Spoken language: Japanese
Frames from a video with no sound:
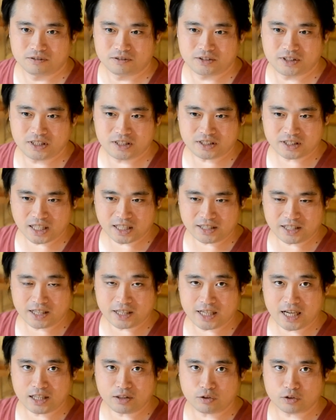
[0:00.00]
実際
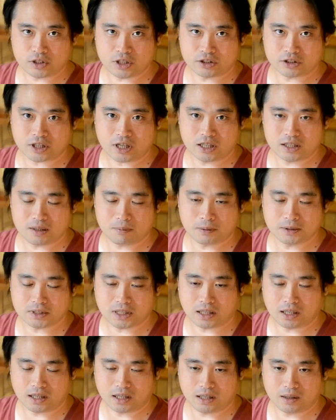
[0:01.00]
電源として使われてます
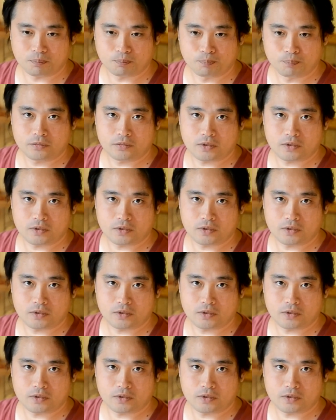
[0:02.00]
からね。